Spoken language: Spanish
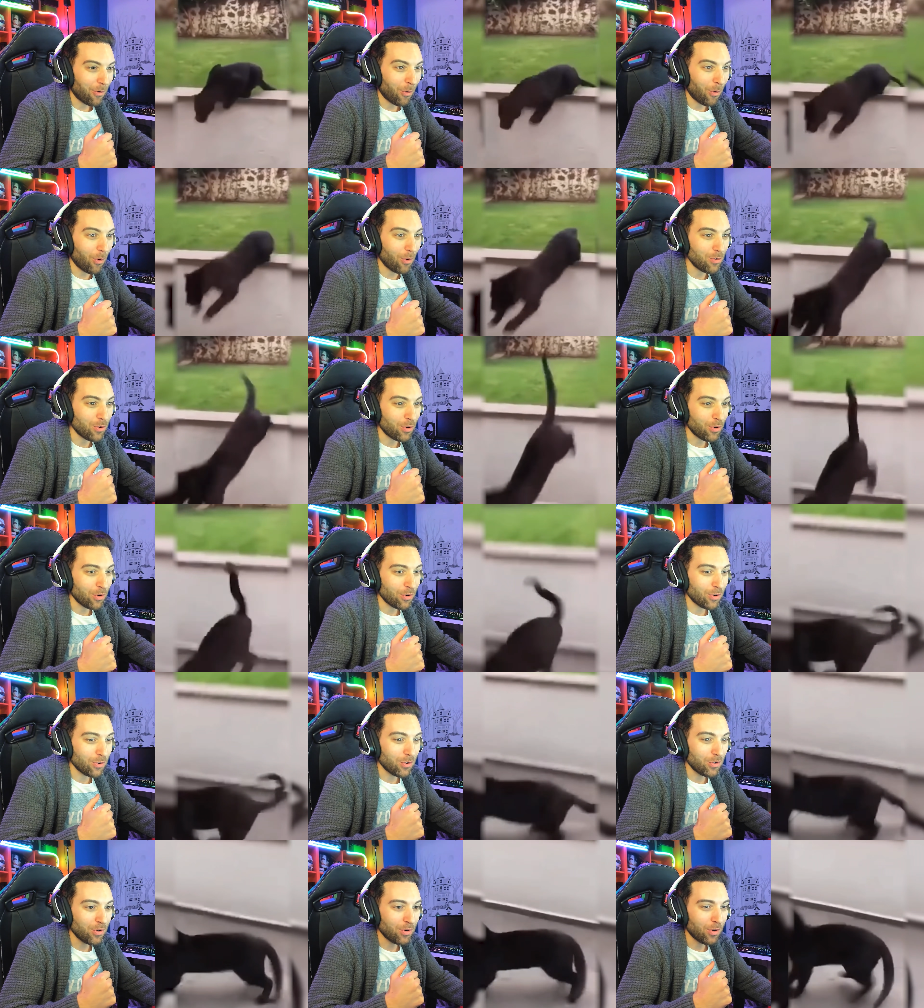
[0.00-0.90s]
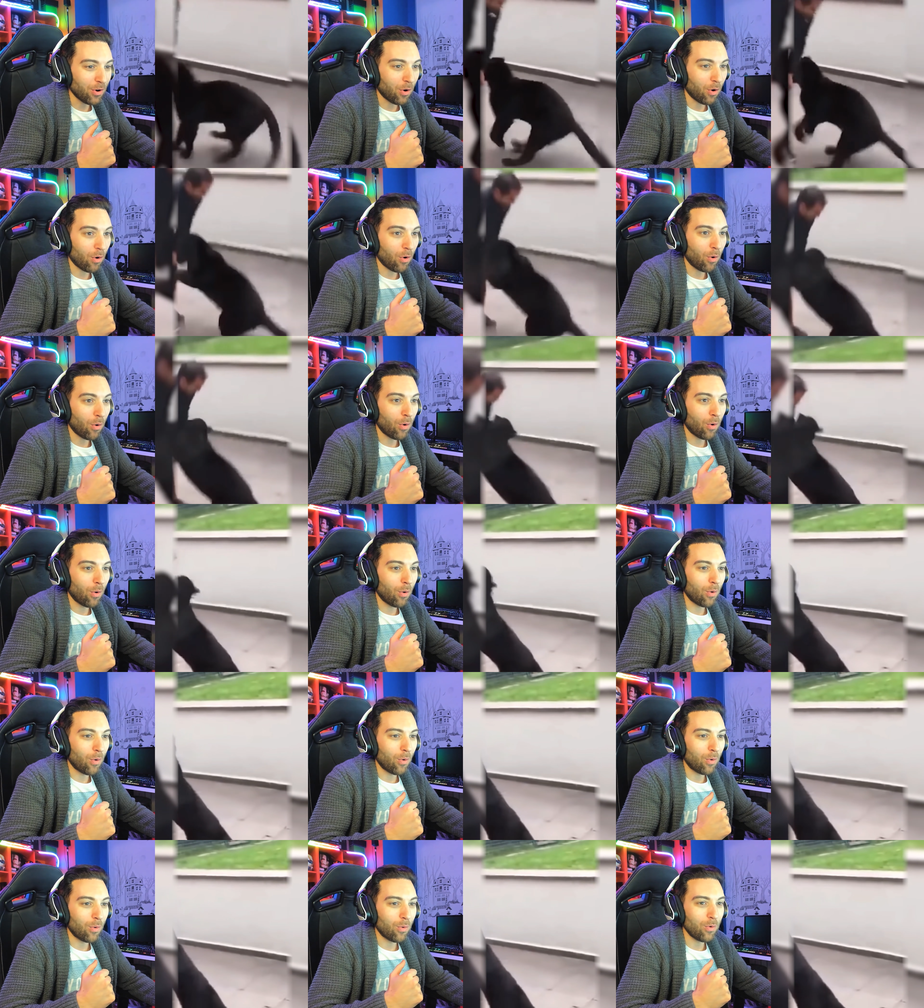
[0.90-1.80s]
Uy, uy, uy, uy,
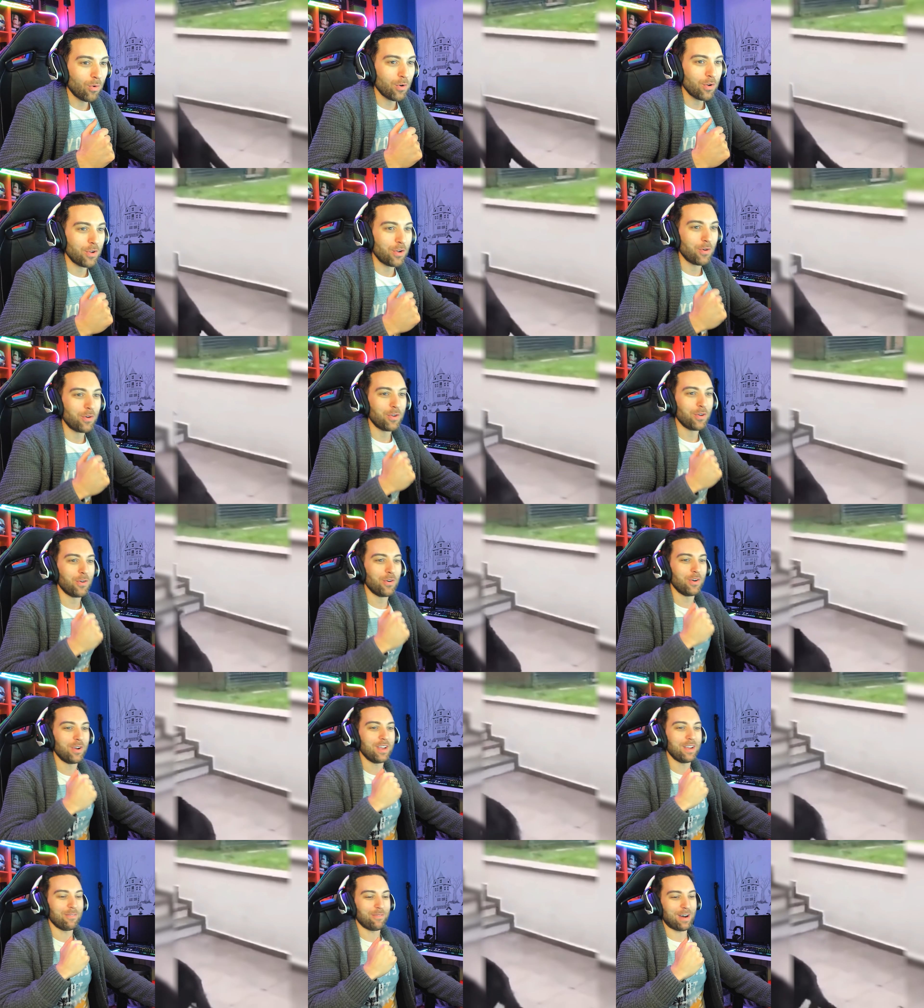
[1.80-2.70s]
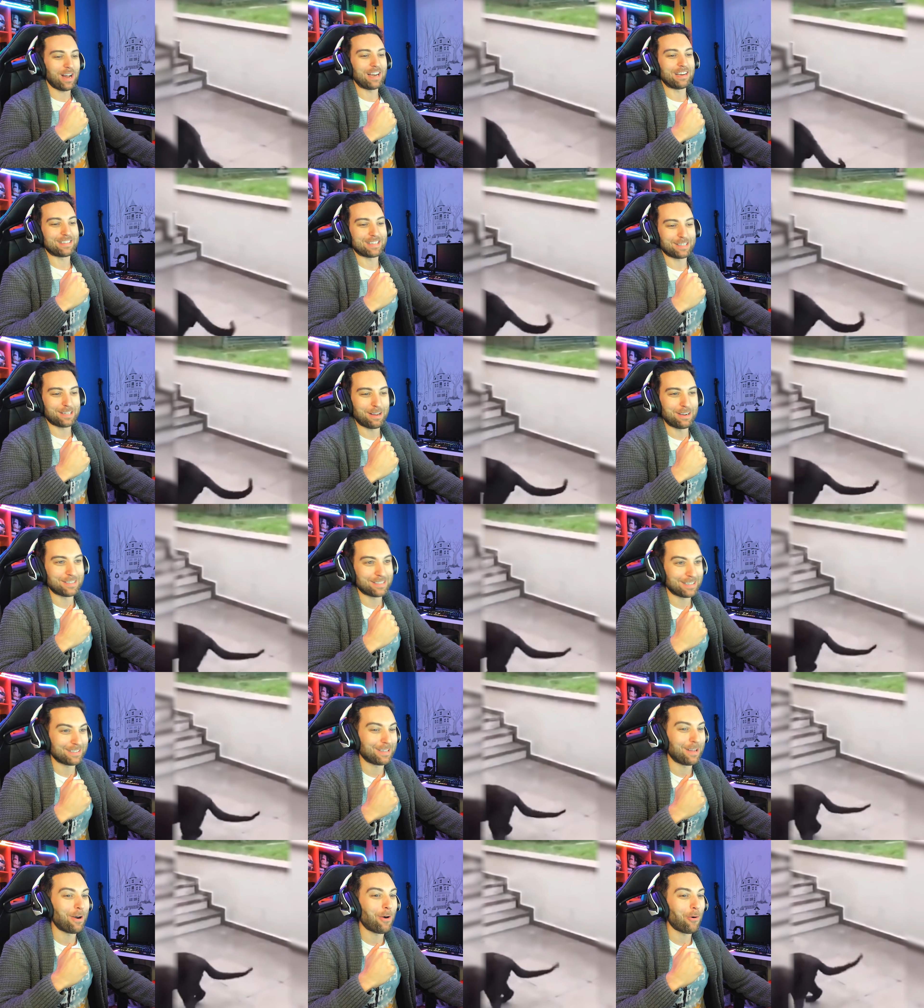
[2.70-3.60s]
uy. Uy, uy, Vale, esta,
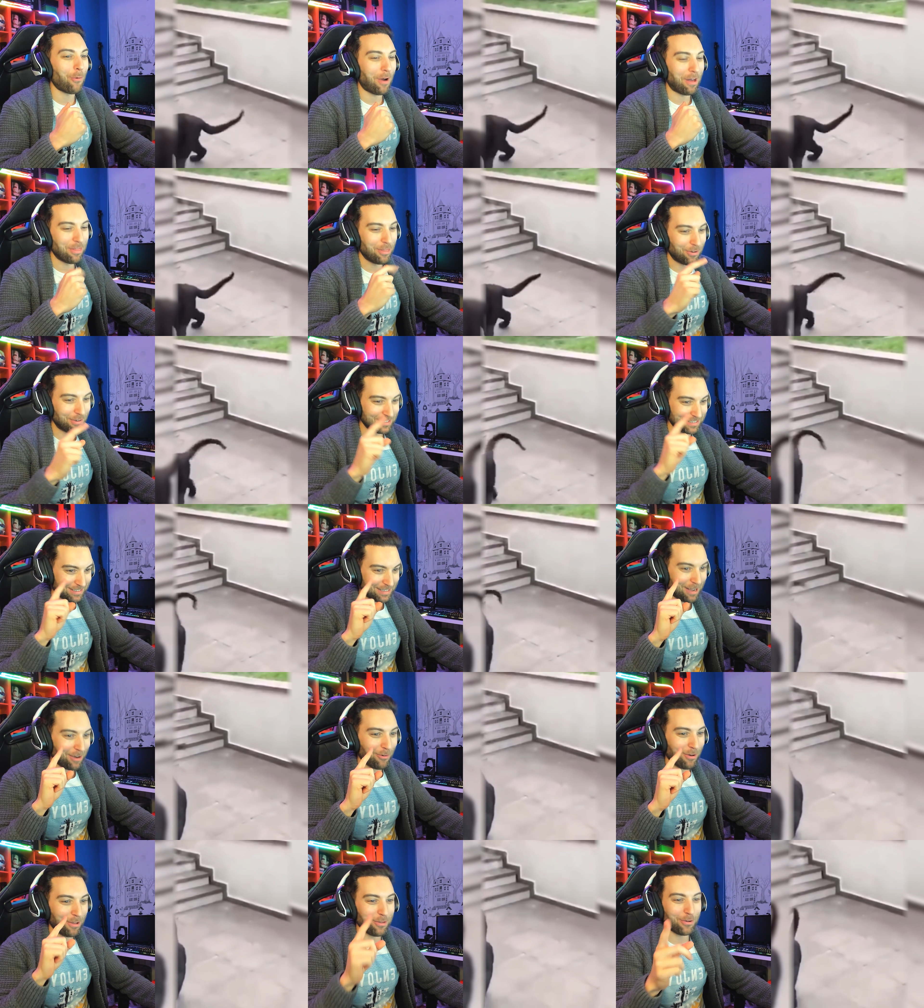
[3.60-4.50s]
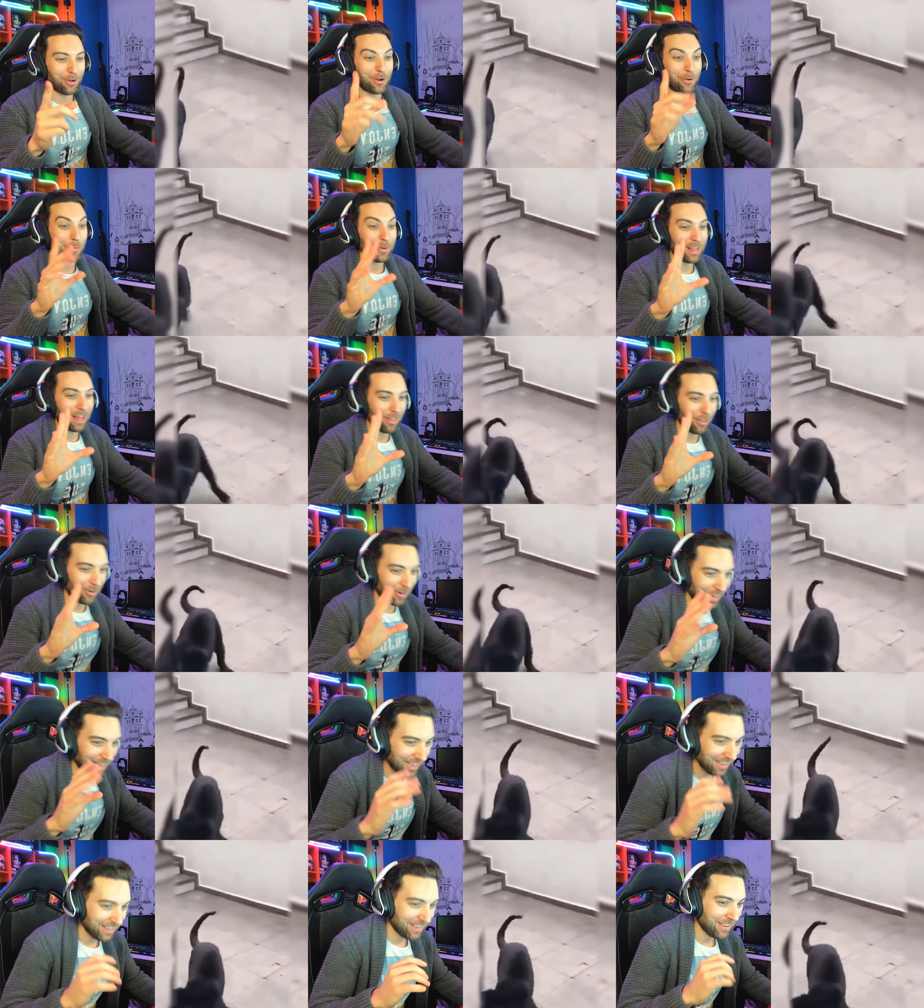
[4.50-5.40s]
estaba jugando. Esta estaba jugando con el cuidador,
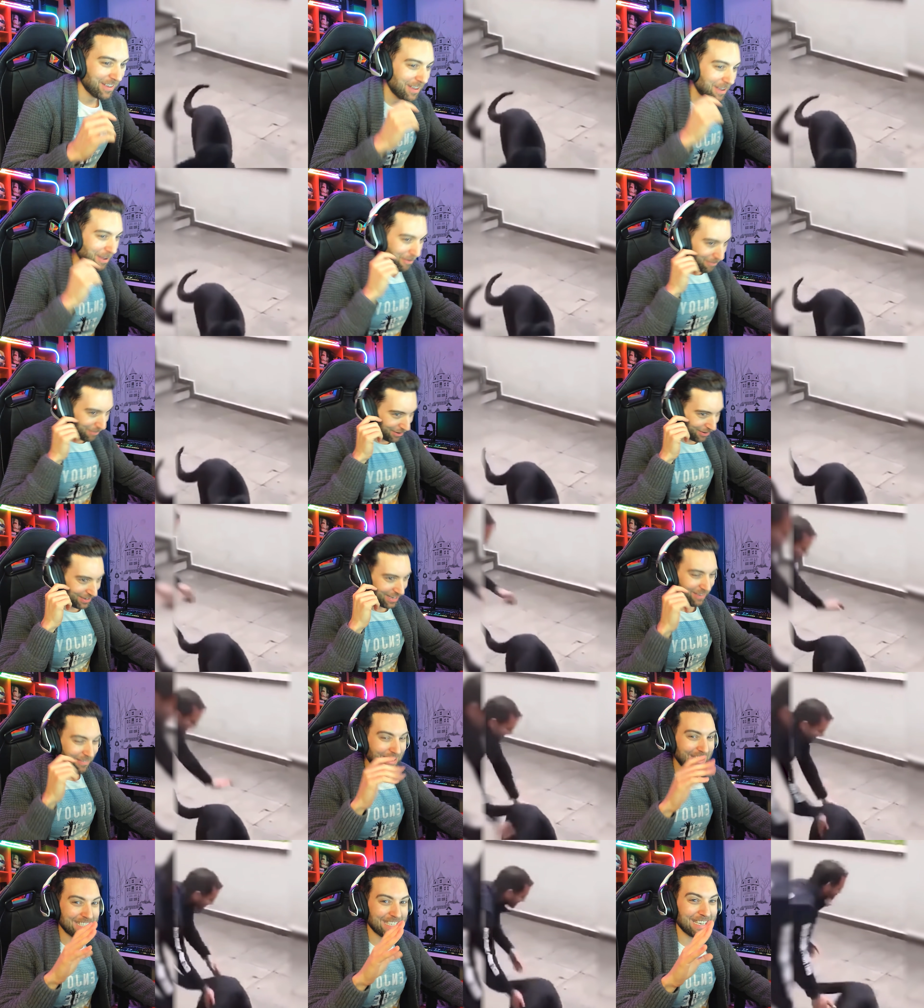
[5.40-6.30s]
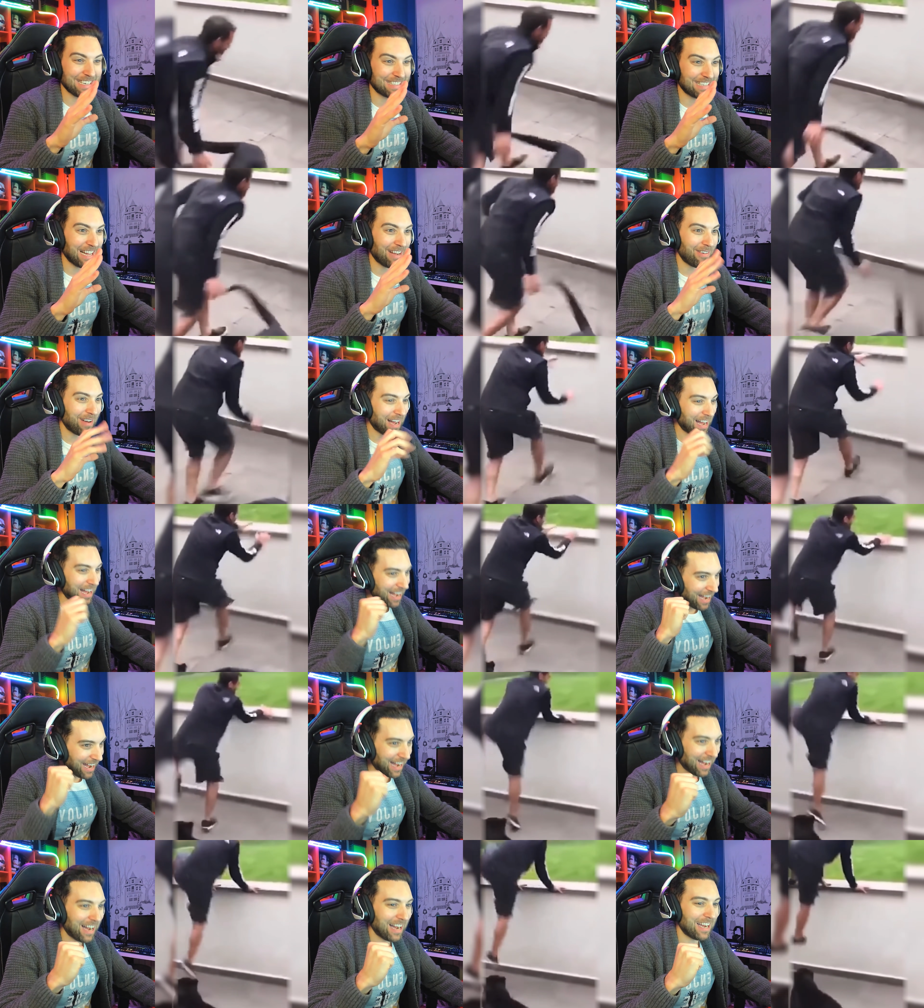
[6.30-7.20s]
¿eh? Pero ya veis que
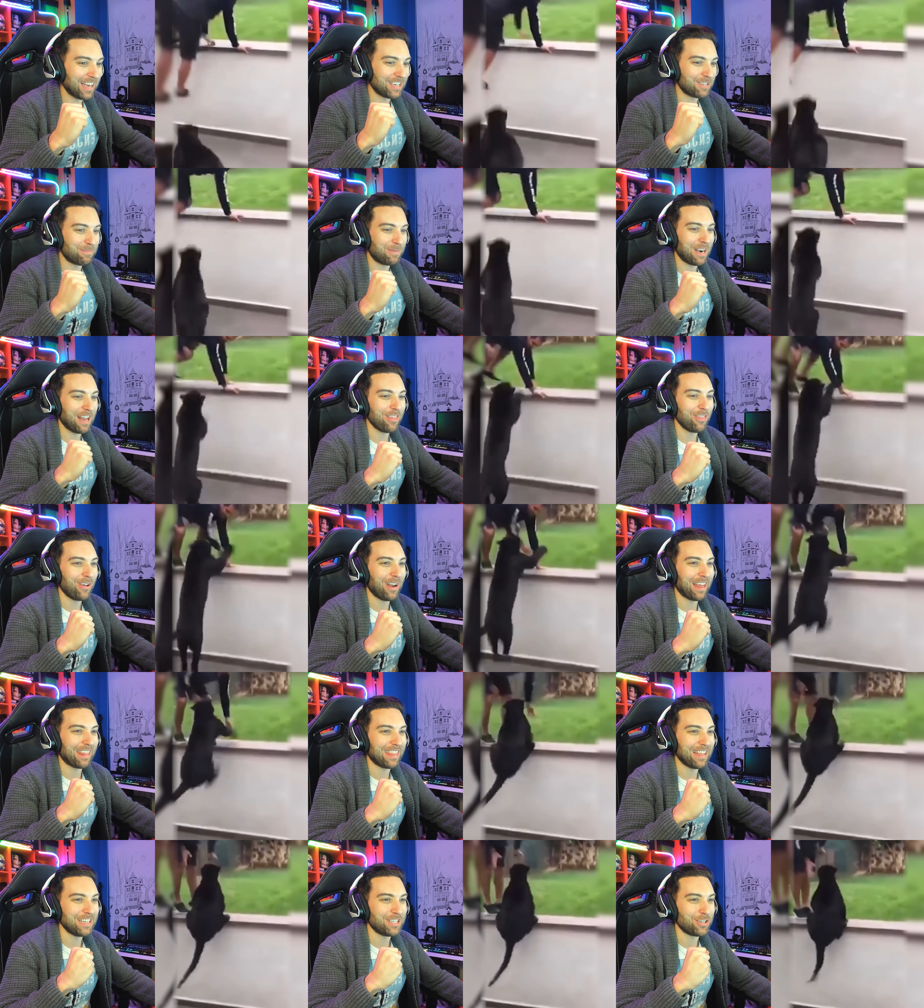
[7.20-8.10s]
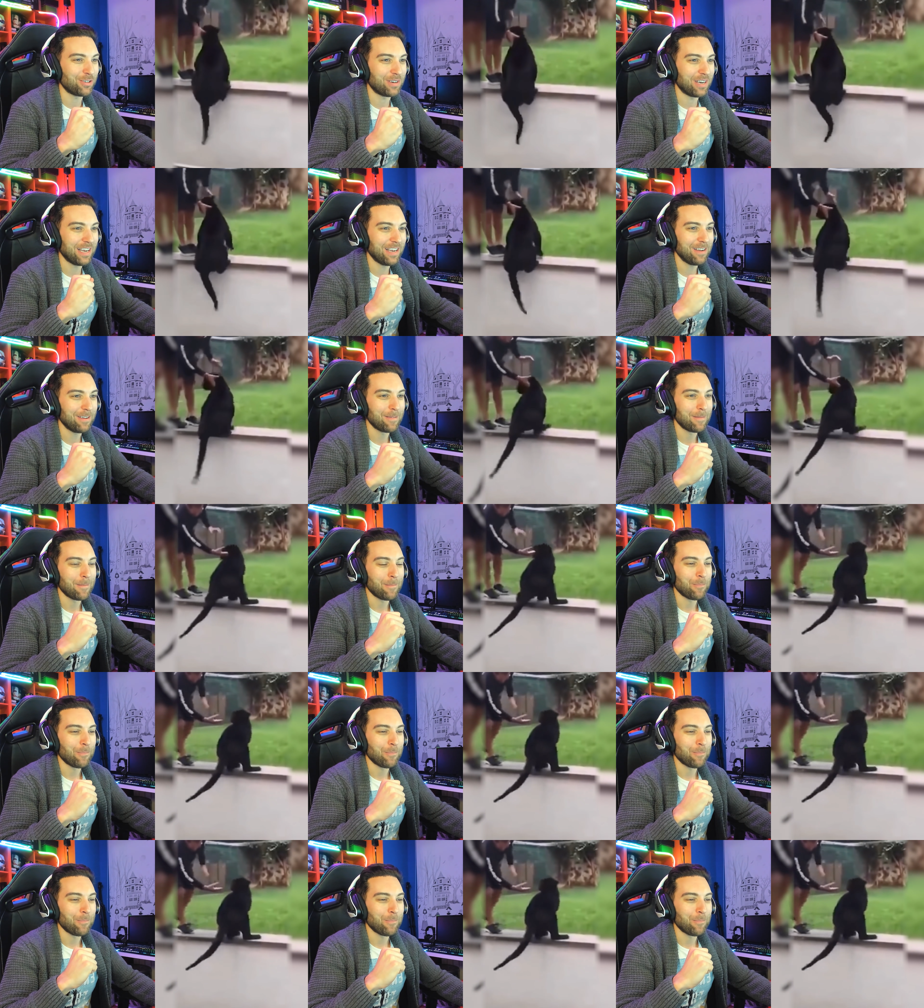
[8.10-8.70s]
estaba esperando al acecho, ¿eh?